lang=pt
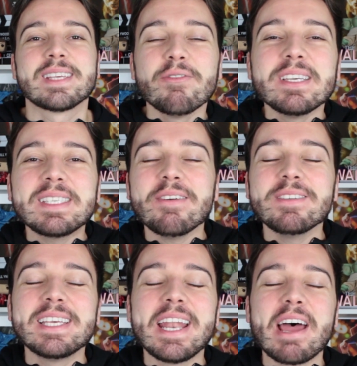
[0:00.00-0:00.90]
Salve,
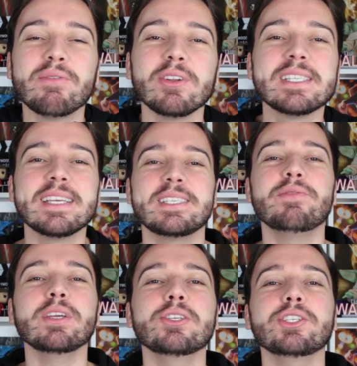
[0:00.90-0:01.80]
salve cinéfilos! Nesse
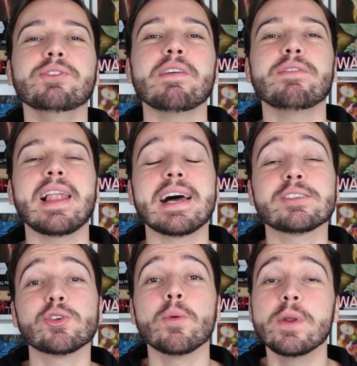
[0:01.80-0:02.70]
vídeo a gente vai falar
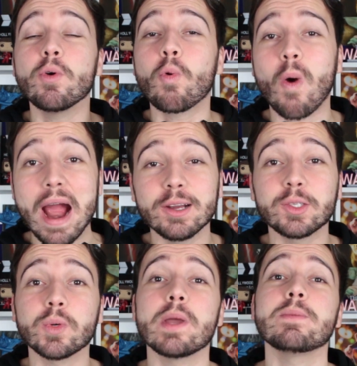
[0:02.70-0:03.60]
sobre o
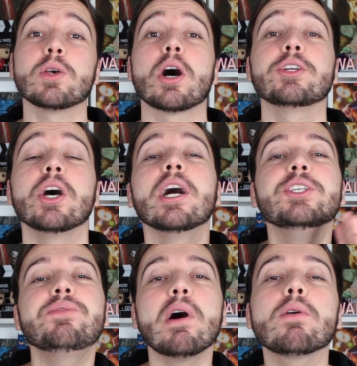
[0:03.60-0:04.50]
quarto episódio
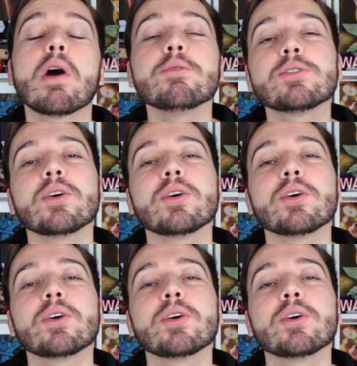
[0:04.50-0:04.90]
de Falcão e o